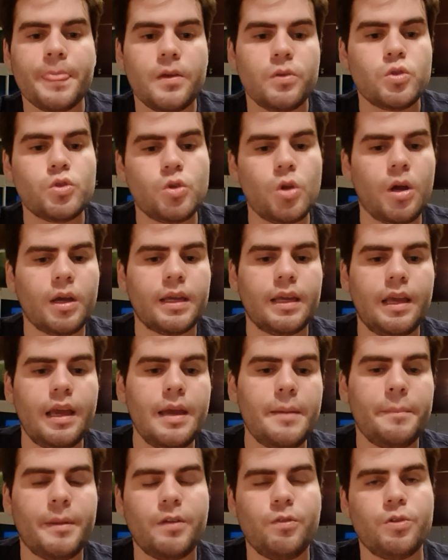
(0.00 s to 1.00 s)
Só
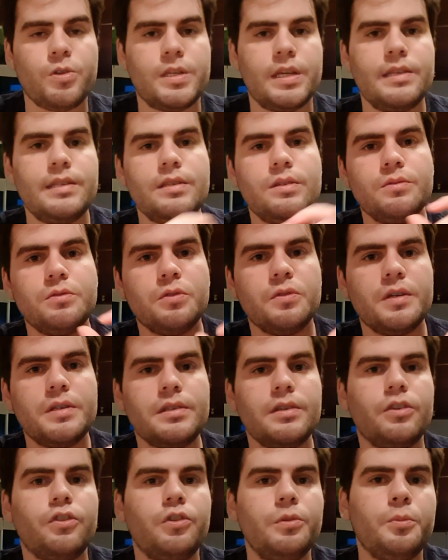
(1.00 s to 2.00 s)
que para você desenvolver
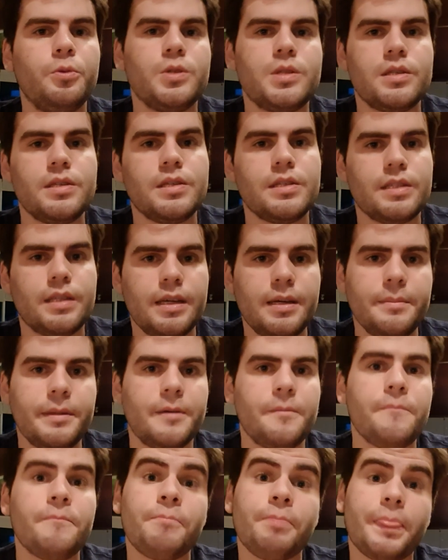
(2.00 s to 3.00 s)
esse tipo de
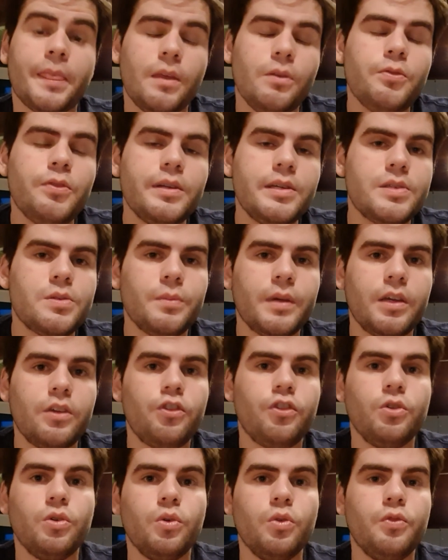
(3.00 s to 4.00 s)
sistema,
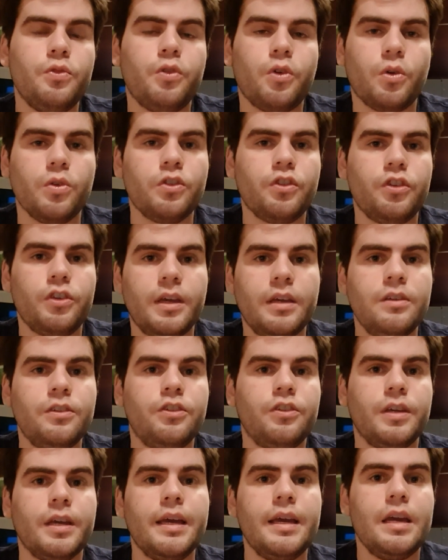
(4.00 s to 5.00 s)
infelizmente o
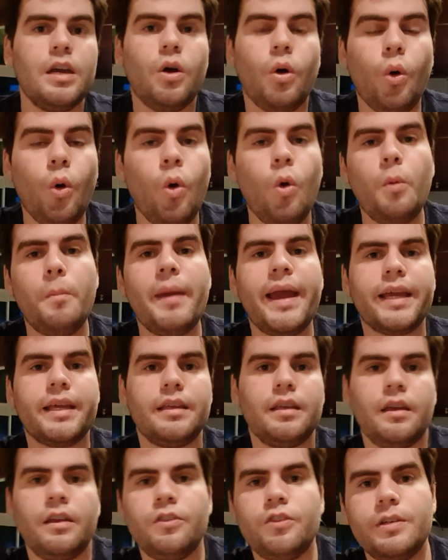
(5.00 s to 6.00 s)
front-end ou o
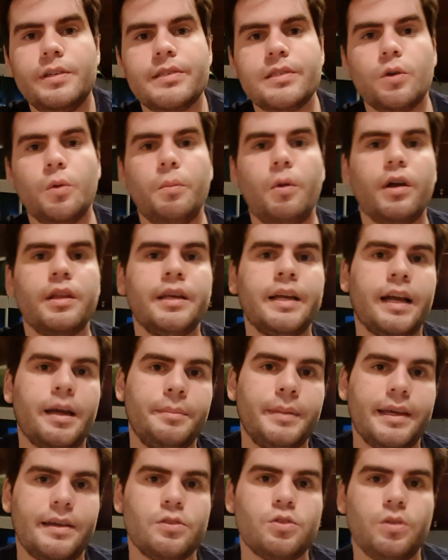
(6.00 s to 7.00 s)
back-end eles não podem
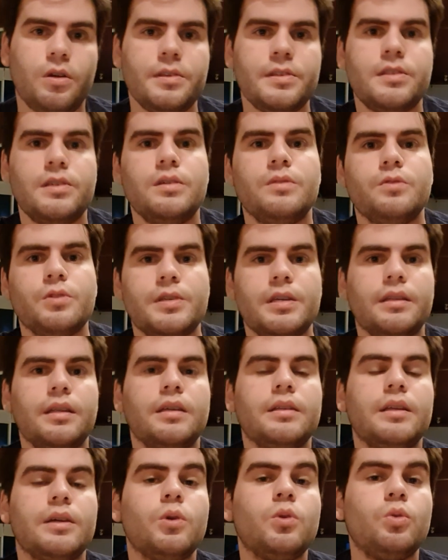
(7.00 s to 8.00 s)
caminhar sozinho, você
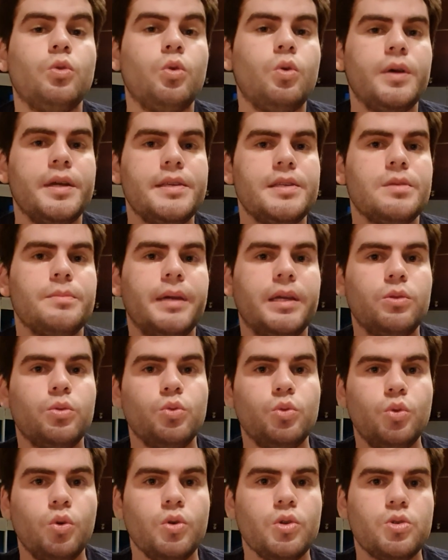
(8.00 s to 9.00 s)
tem que ter o conhecimento
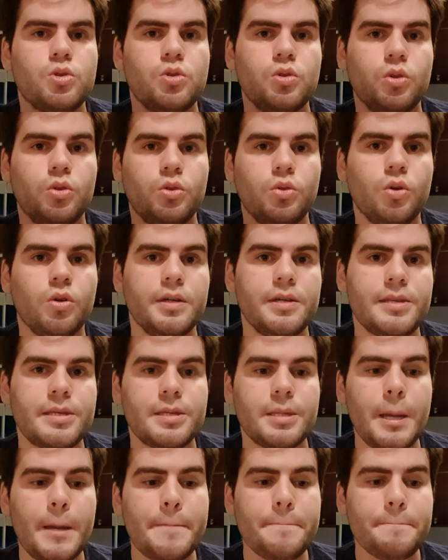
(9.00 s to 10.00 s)
dos dois,